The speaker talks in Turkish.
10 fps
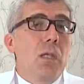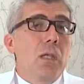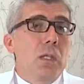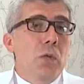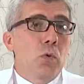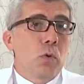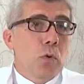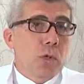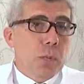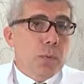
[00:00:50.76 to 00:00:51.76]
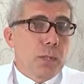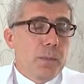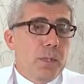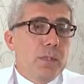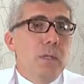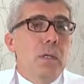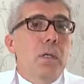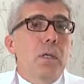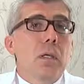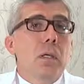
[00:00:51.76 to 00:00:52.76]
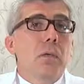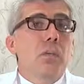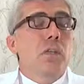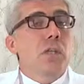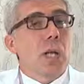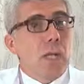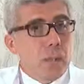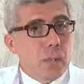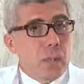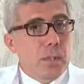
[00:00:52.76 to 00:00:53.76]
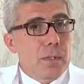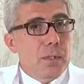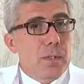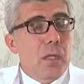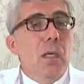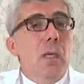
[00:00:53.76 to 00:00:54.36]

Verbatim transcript: İki türlü yapılabilir. E, vajinal yapılabilir